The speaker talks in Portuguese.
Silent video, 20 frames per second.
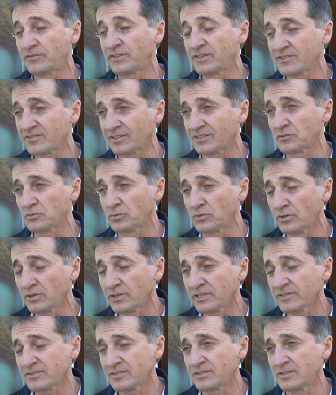
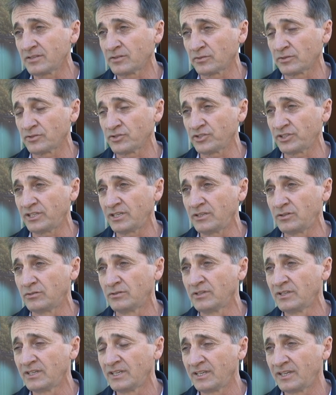fixadoras de nitrogênio
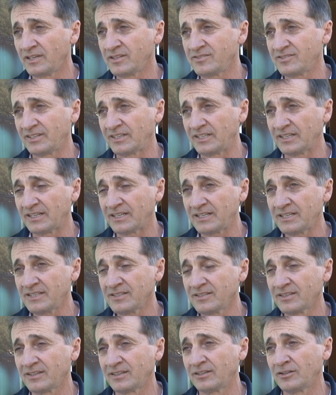em
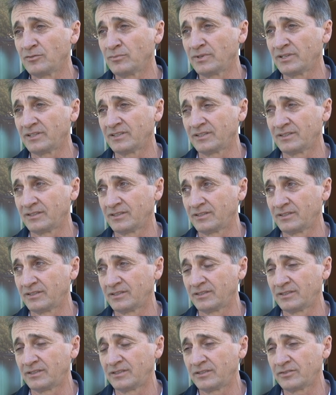cereais, que é uma,
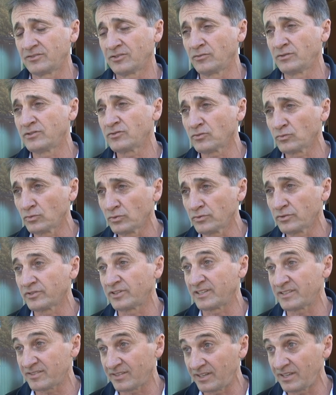ah, são estudos
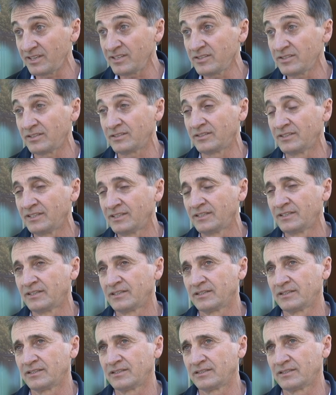recentes
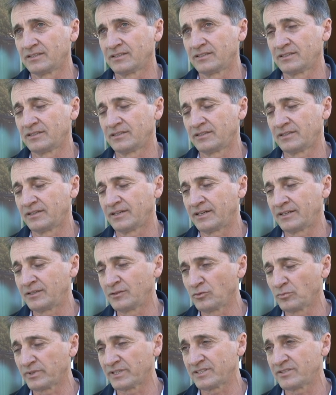ah,
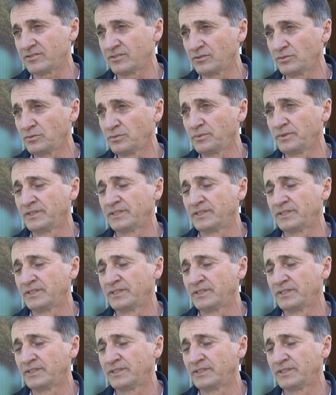aqui no Brasil,